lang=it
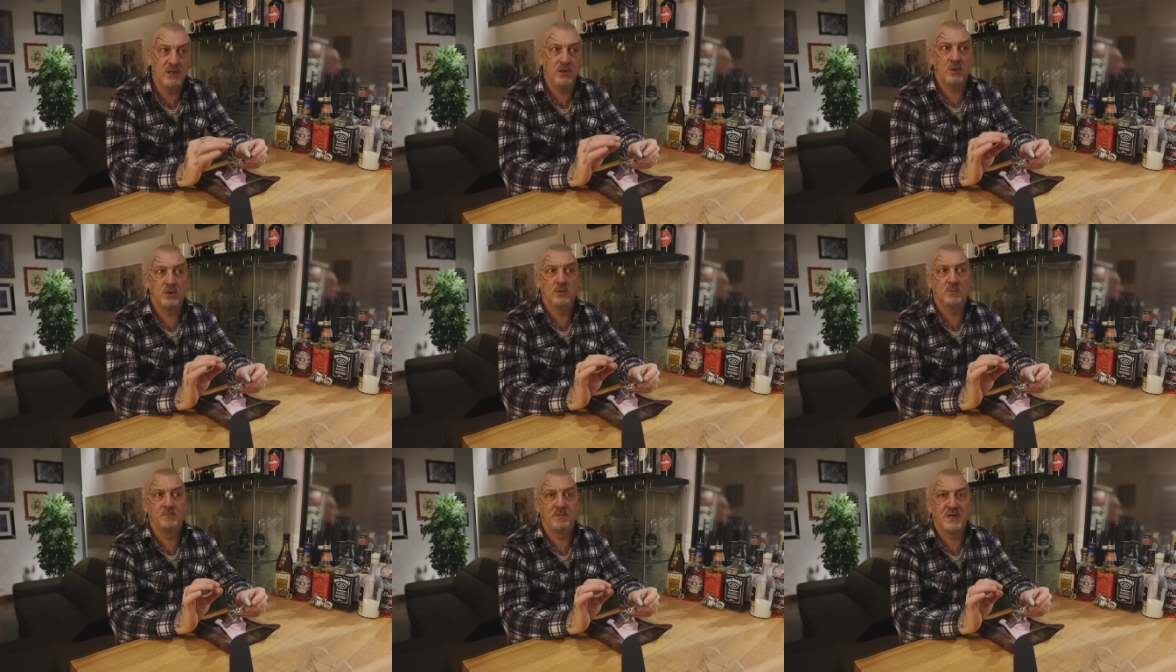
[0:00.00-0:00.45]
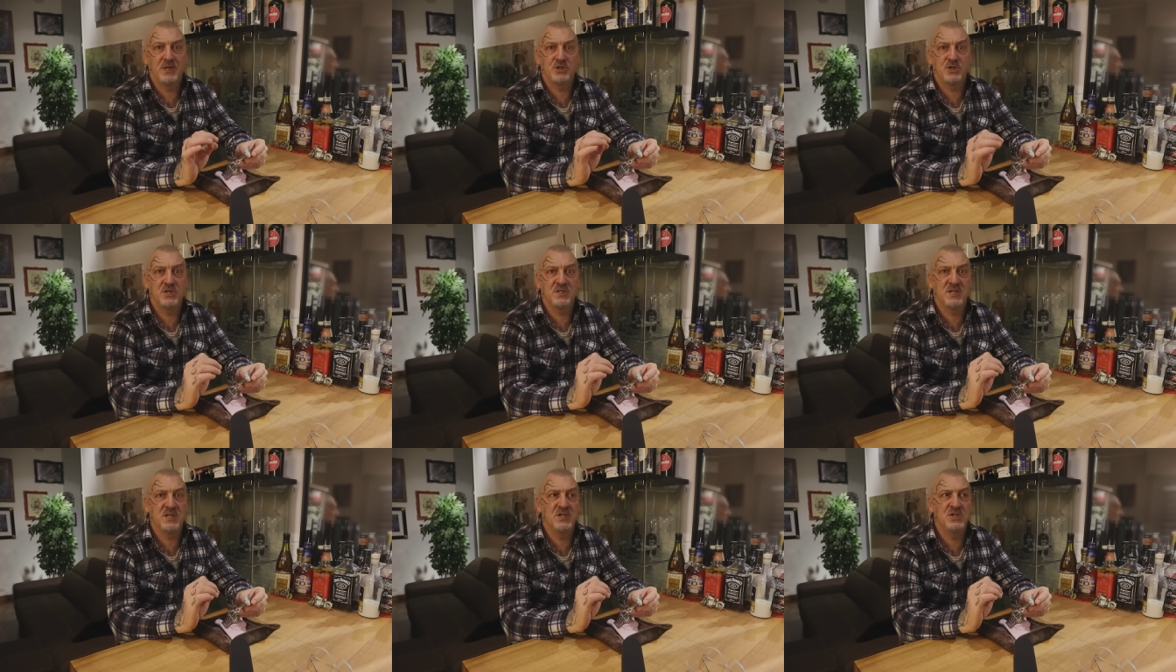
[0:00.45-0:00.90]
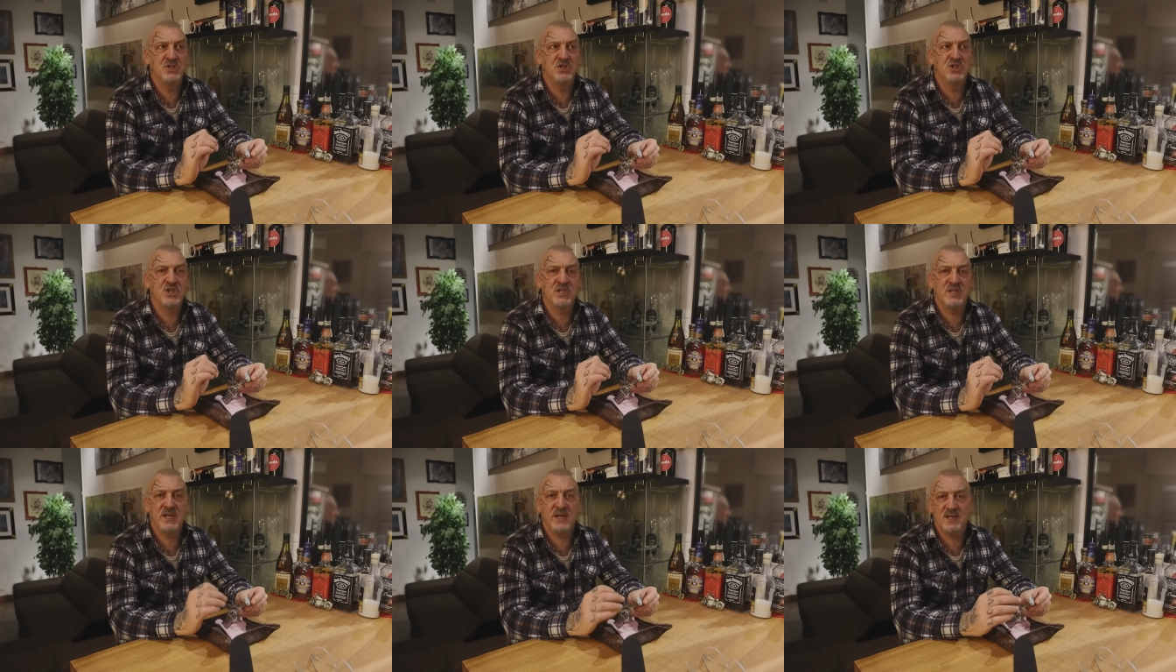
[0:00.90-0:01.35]
no, precisa e
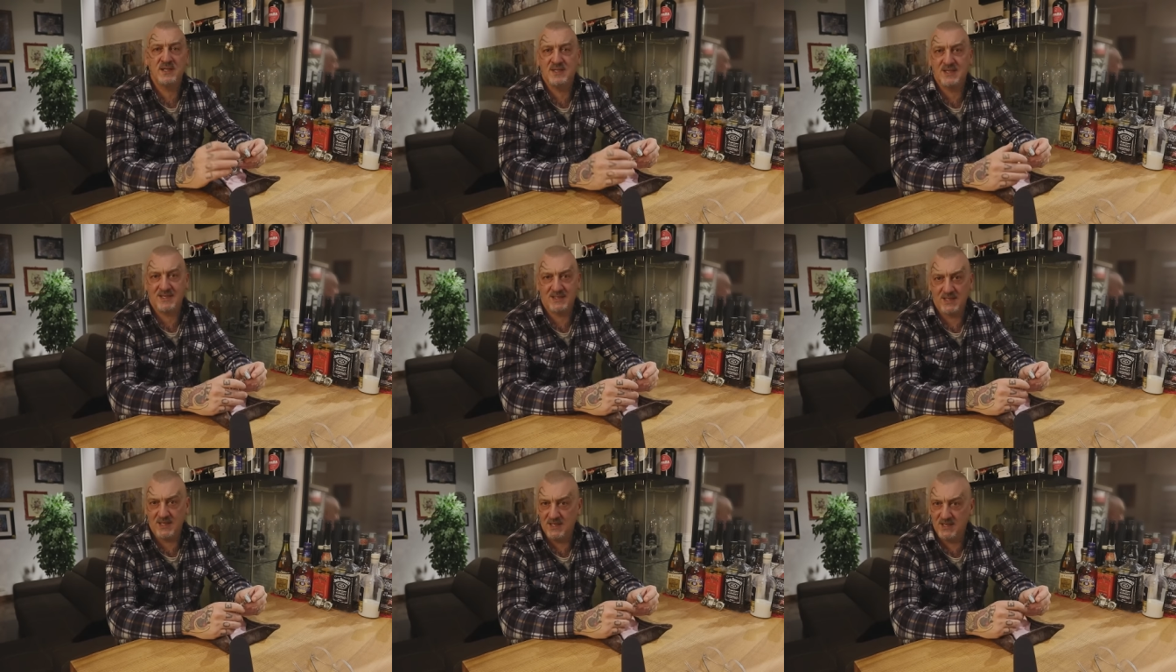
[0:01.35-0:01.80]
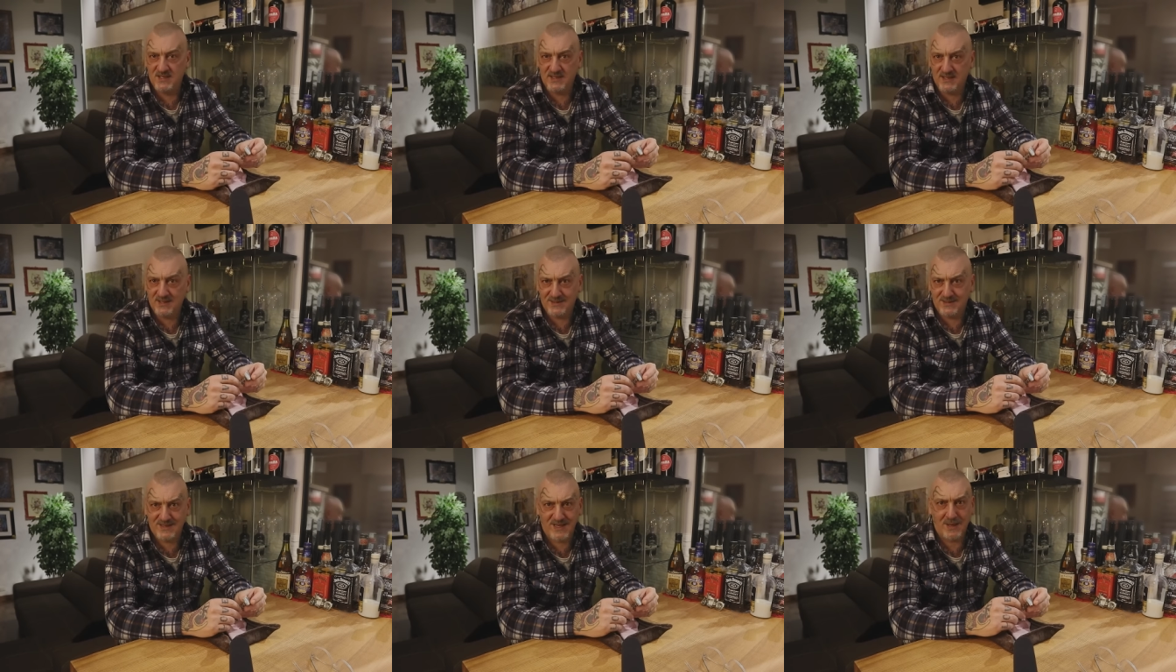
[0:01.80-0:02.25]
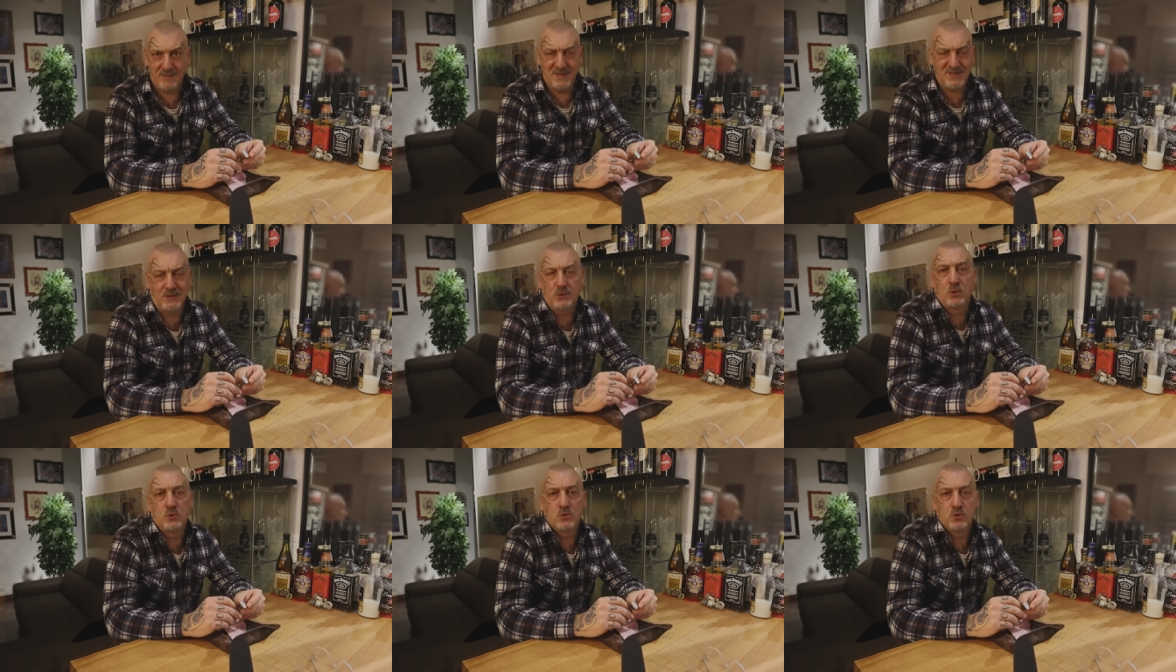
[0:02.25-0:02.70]
ingegnerizzata, gli sarebbe
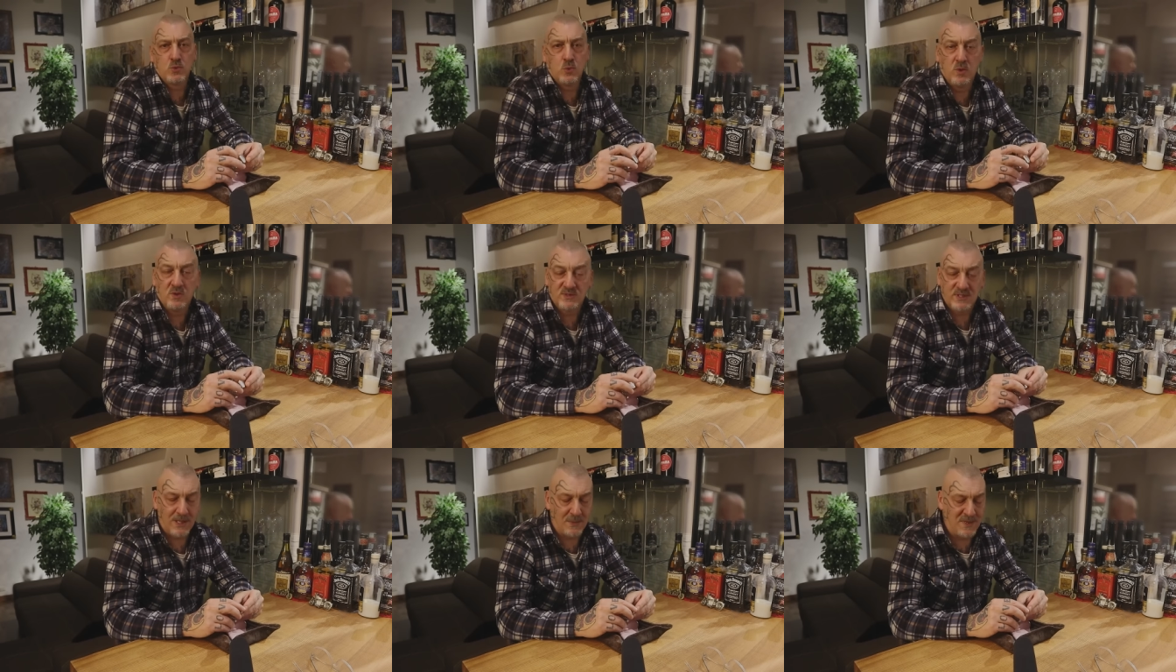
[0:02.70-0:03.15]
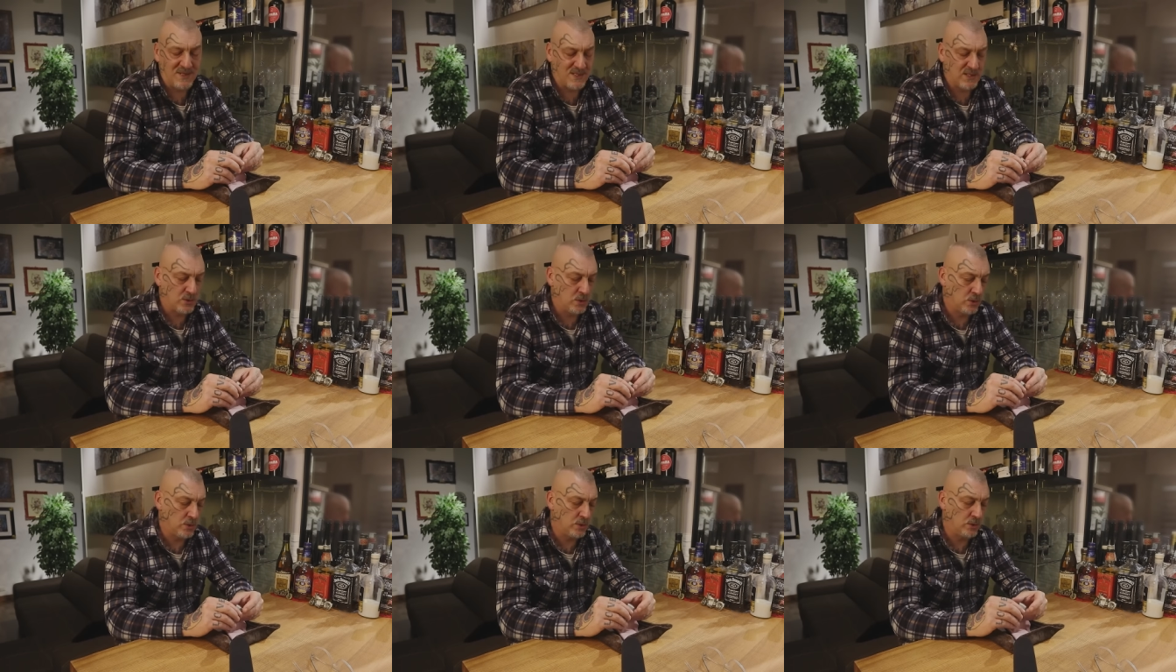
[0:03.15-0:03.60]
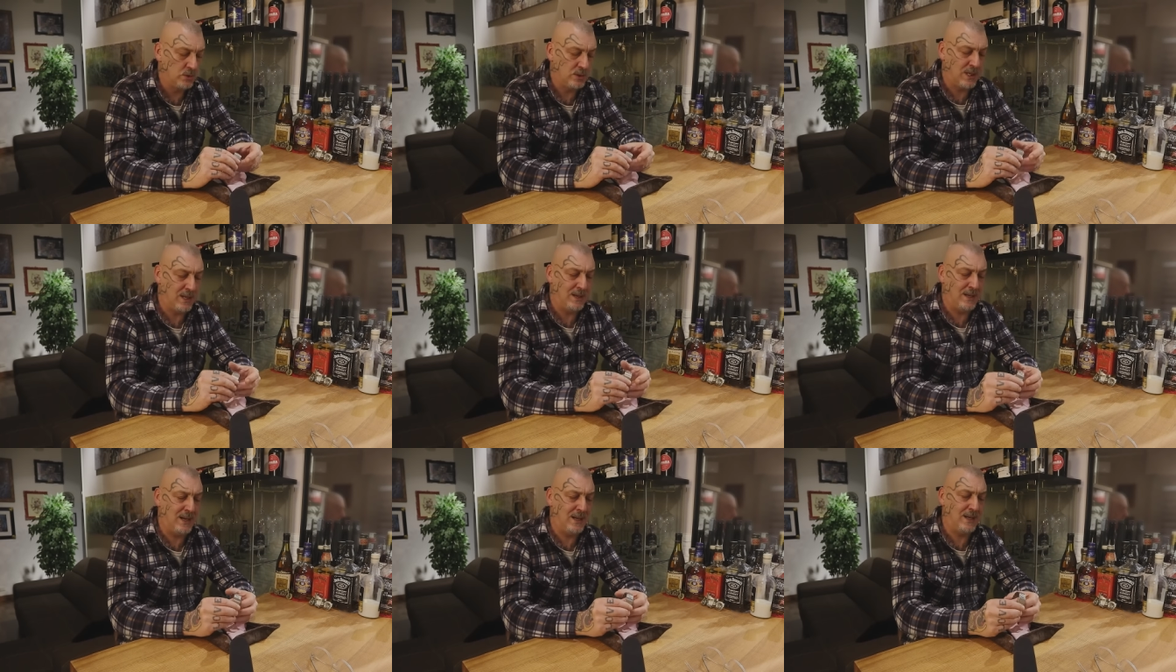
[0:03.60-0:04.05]
stato il suo, sarebbe stata
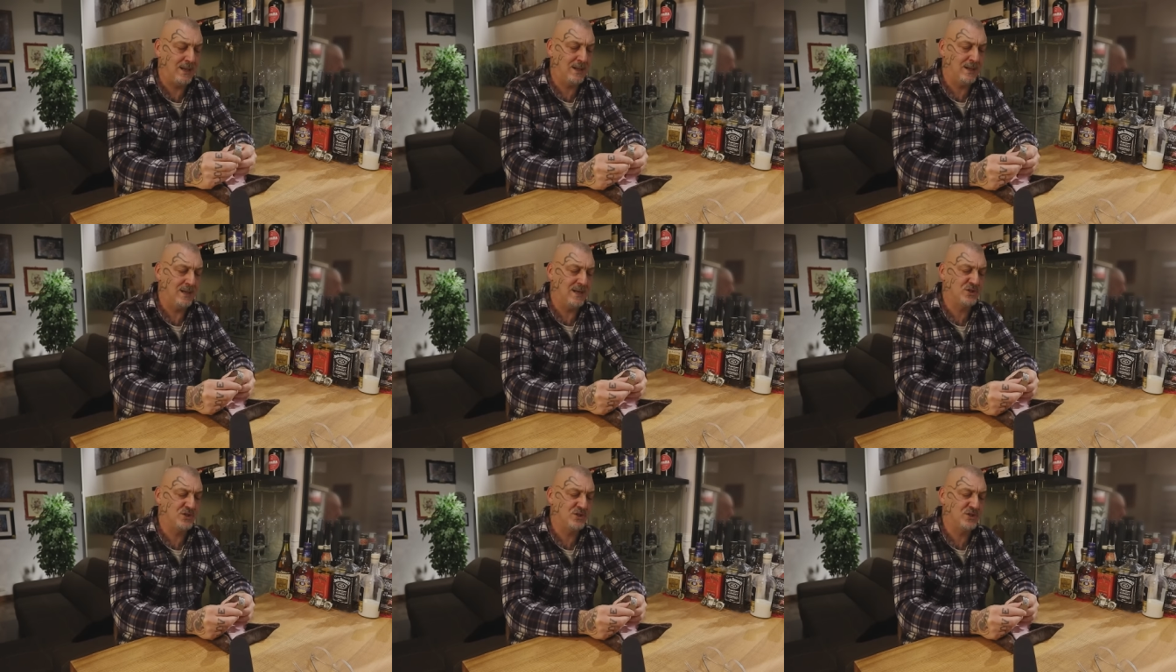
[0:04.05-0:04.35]
la, la,